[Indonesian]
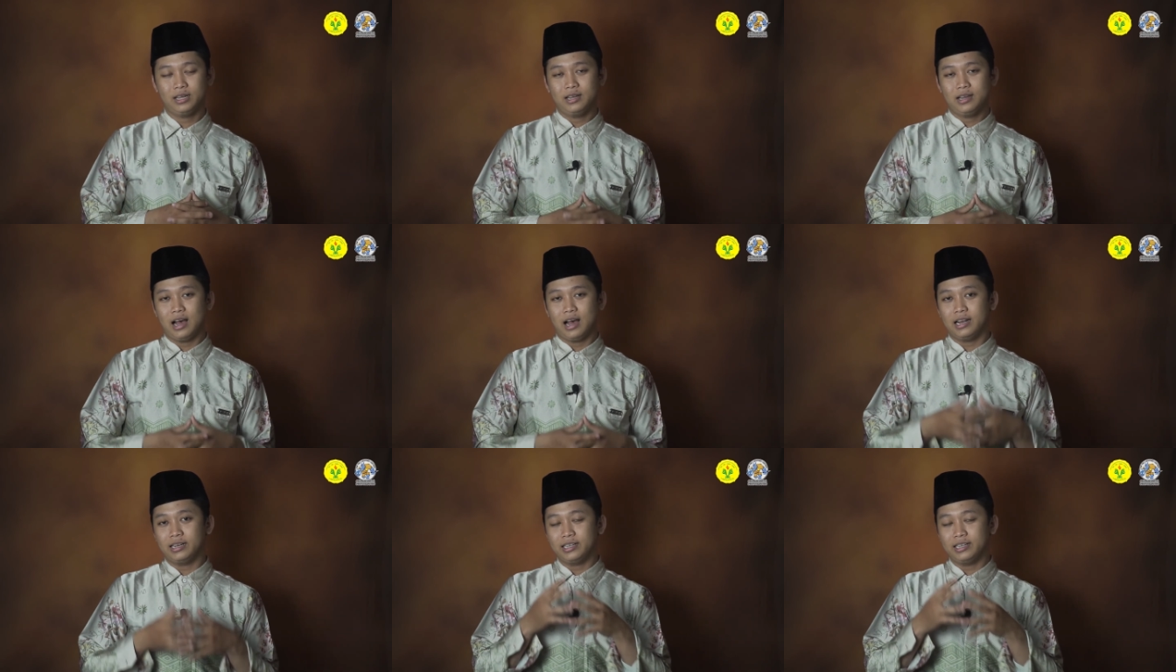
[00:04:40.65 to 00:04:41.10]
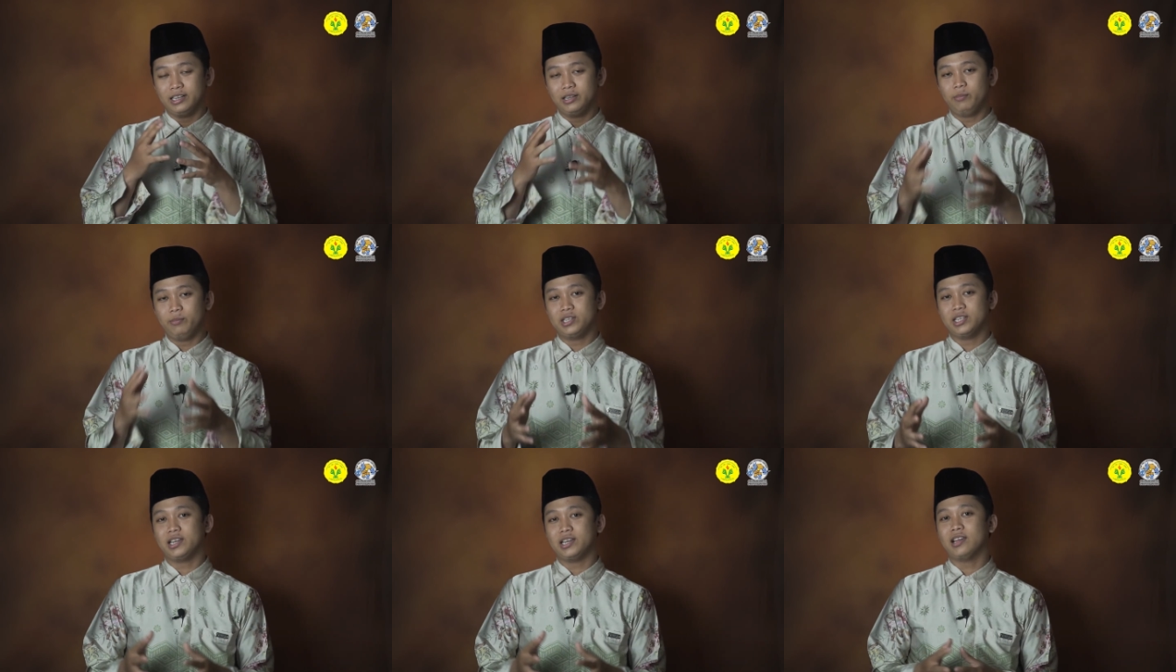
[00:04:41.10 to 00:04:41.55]
Hal ini
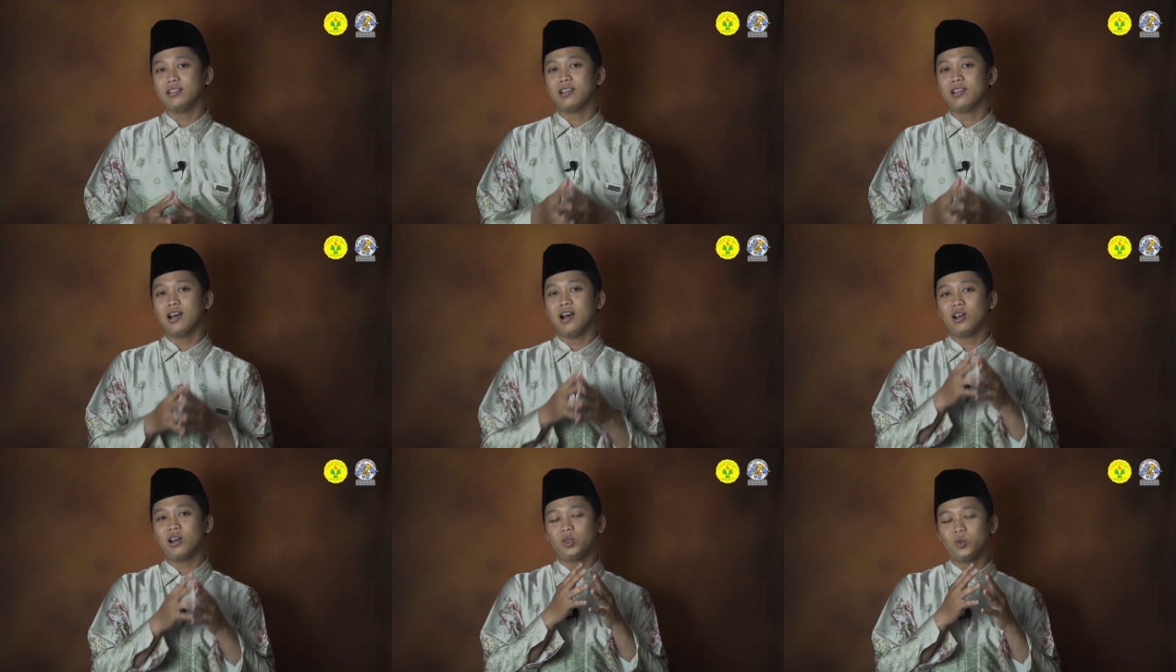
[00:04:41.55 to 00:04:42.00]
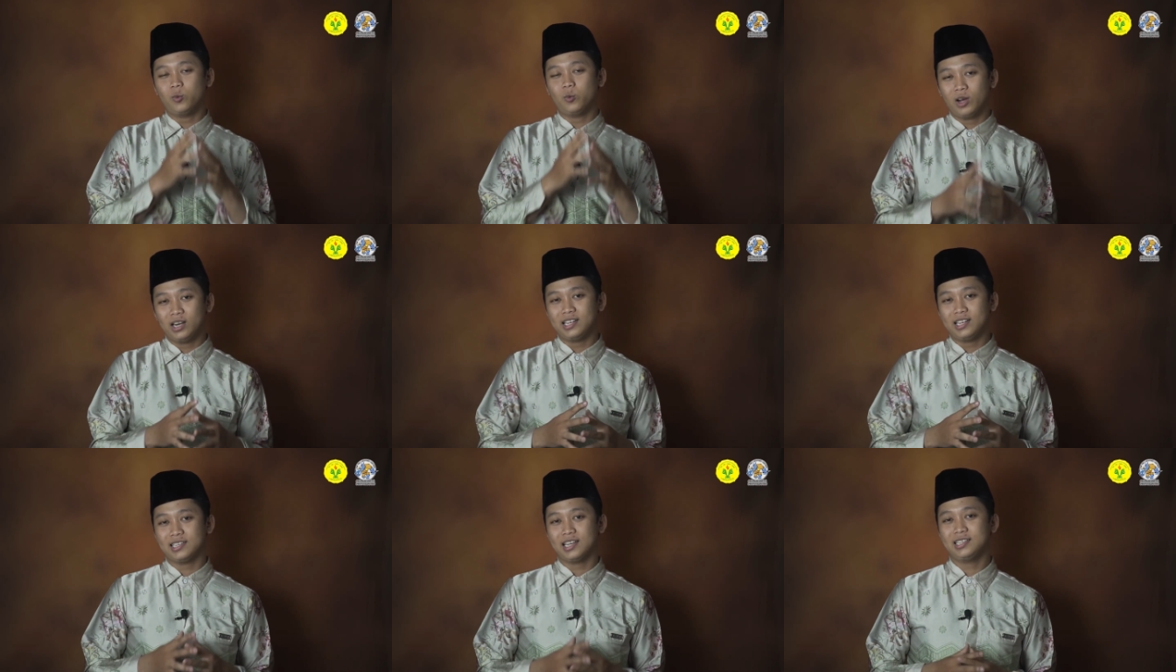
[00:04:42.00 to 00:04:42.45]
bisa kita
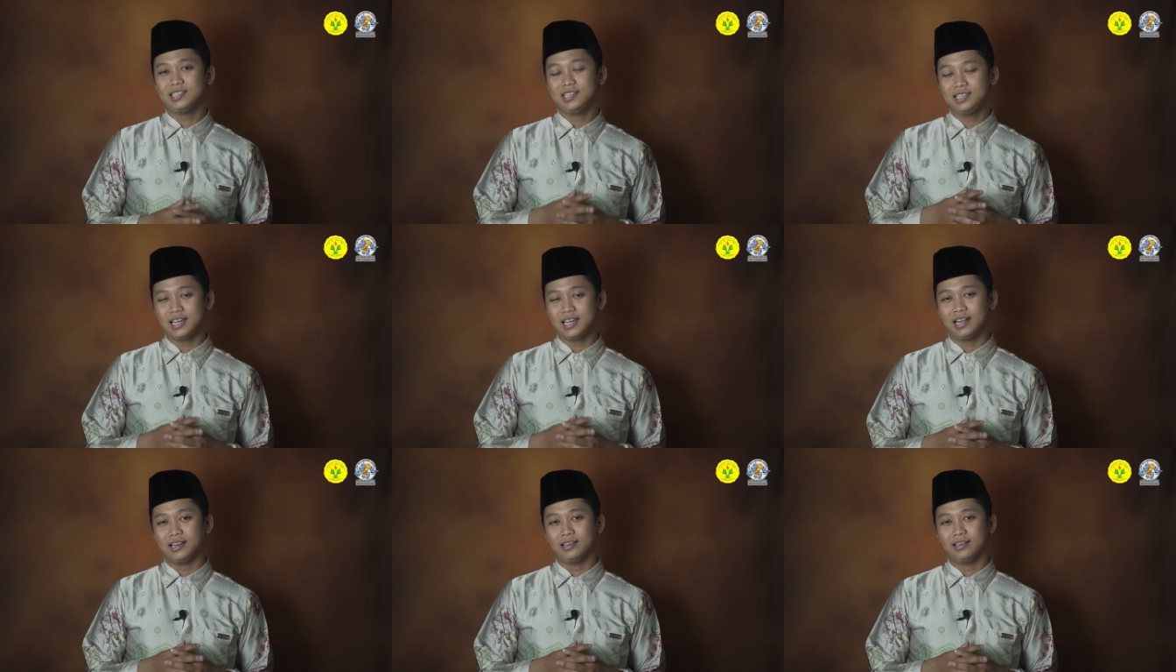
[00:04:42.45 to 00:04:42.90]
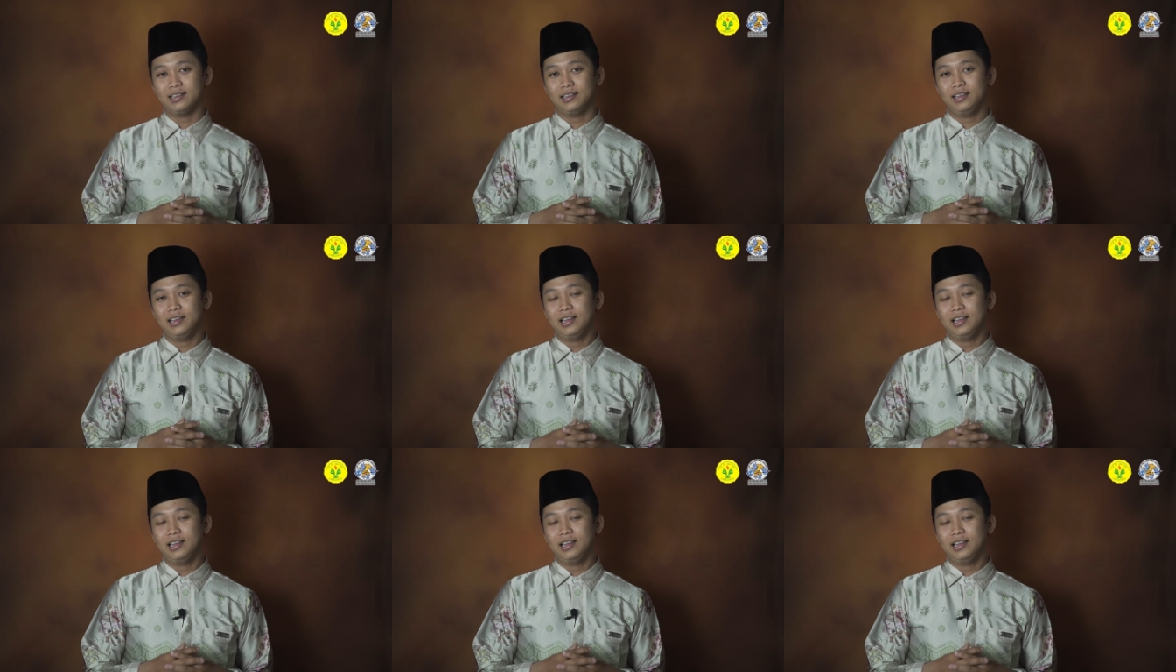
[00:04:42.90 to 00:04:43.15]
aktualisasikan